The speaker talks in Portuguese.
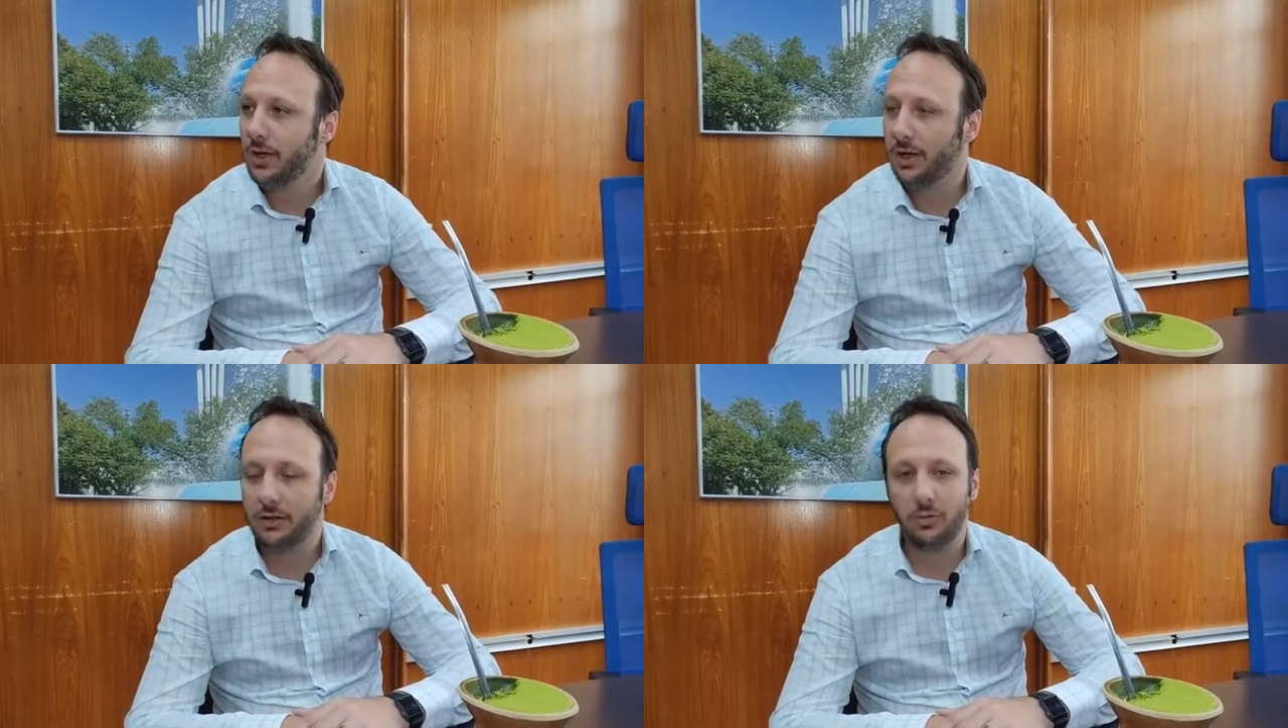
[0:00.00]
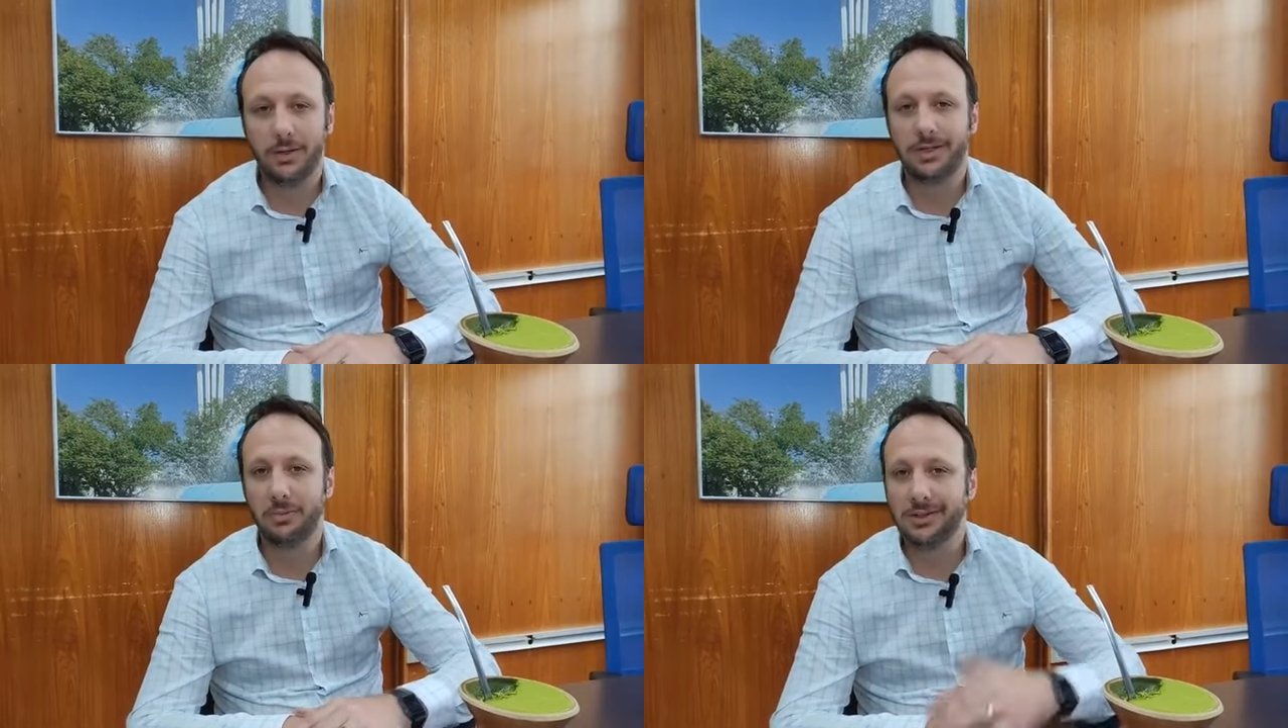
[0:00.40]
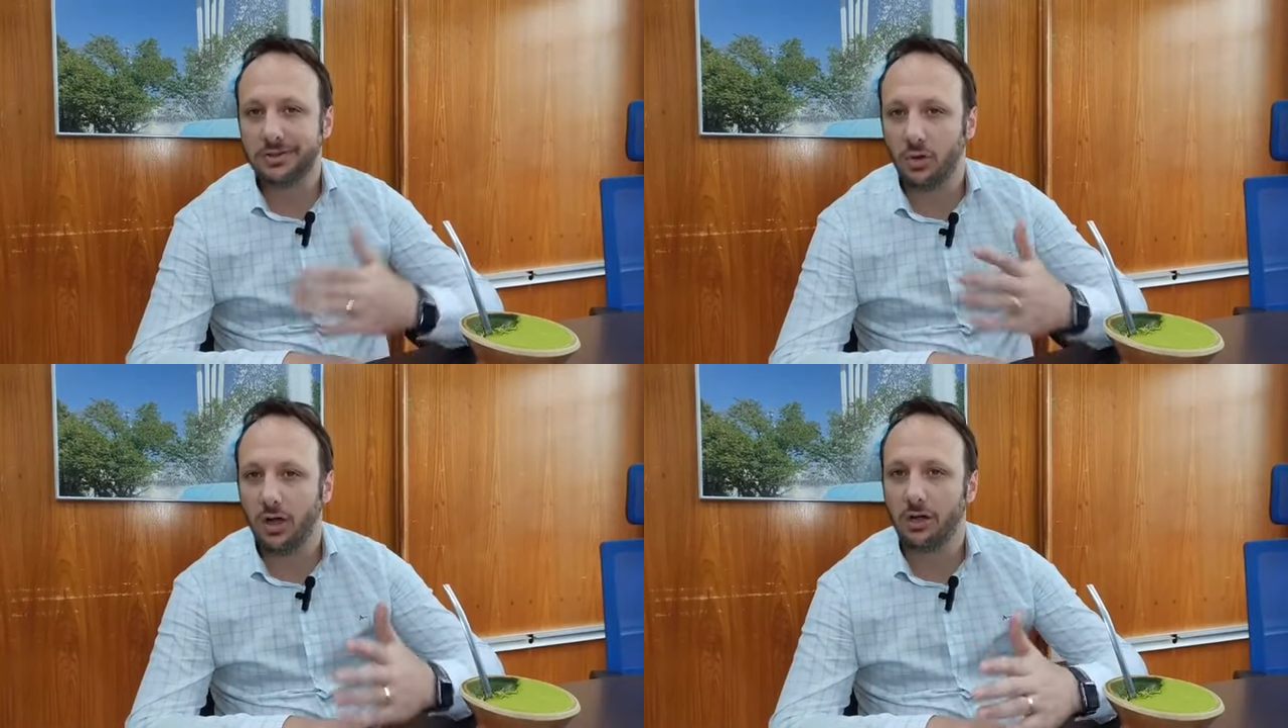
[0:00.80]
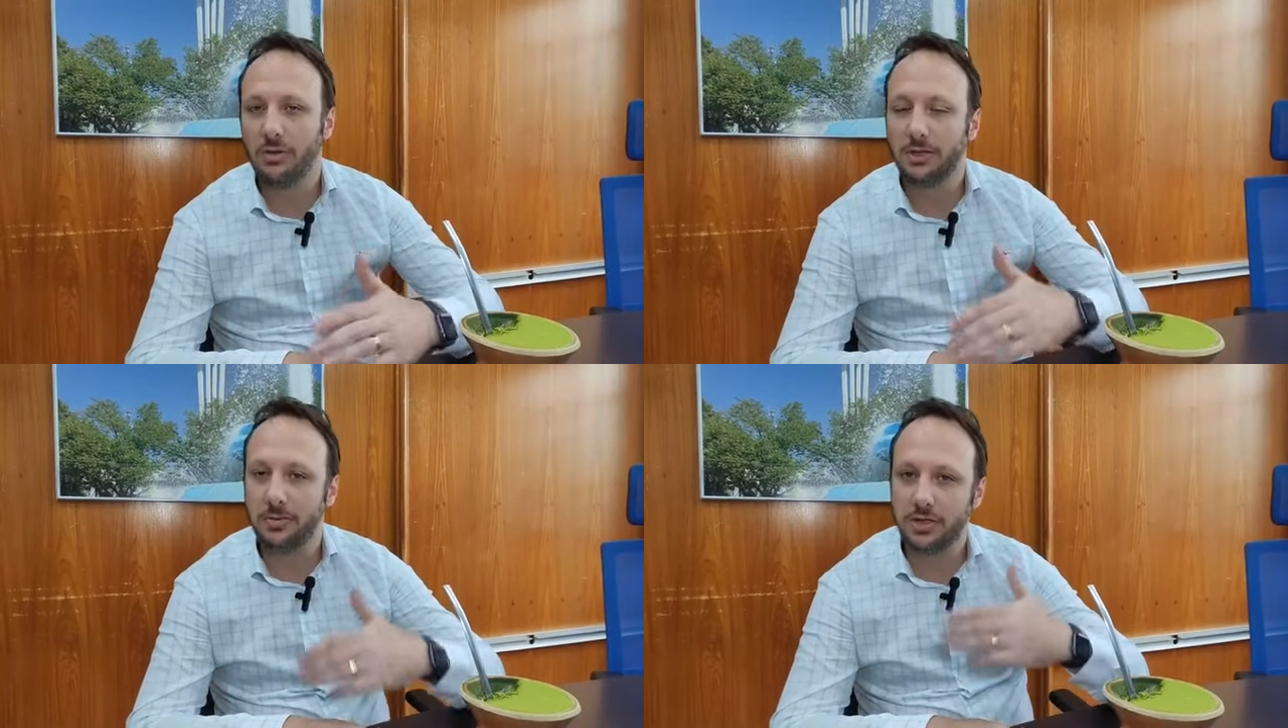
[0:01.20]
eh, tu manter uma escola,
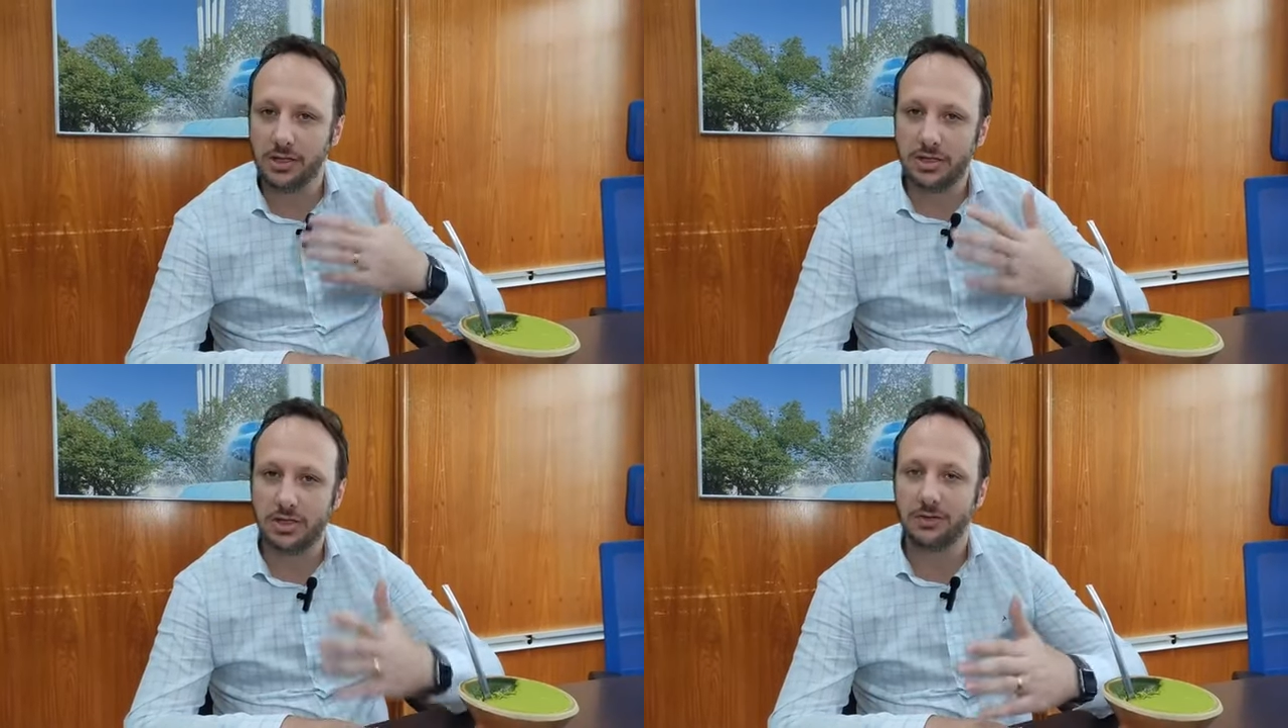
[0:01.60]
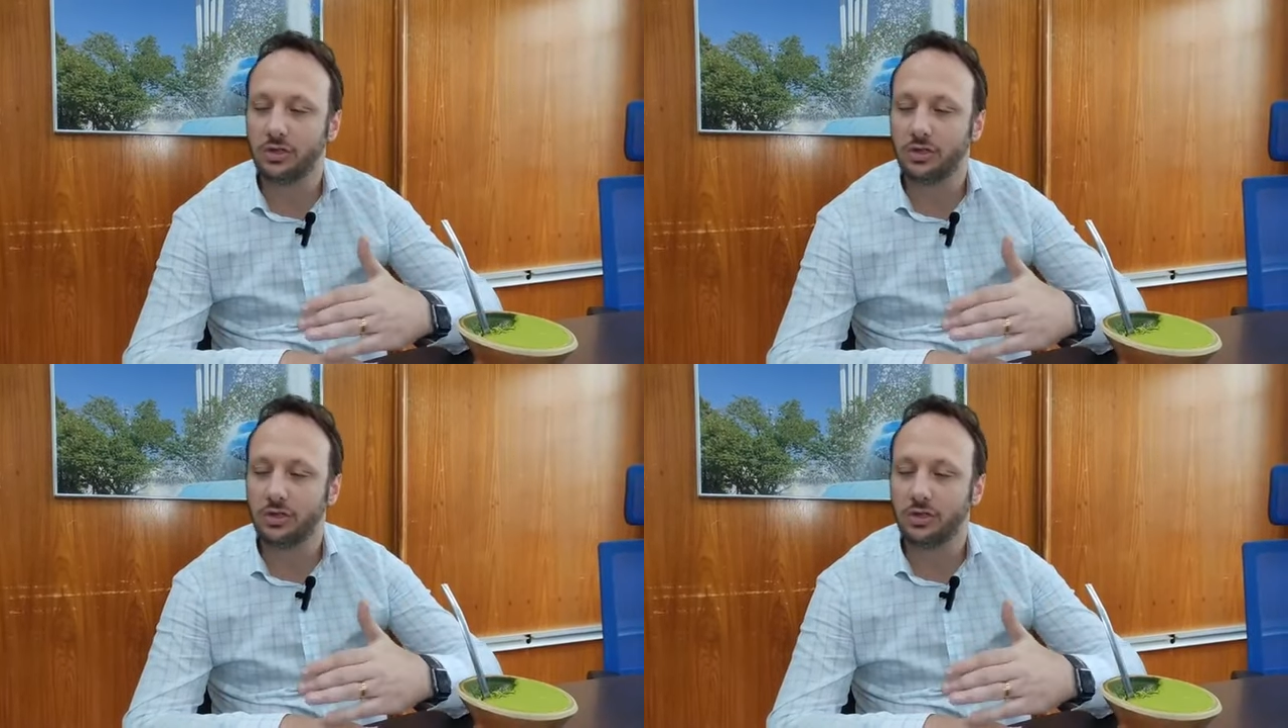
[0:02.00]
uma equipe diretiva,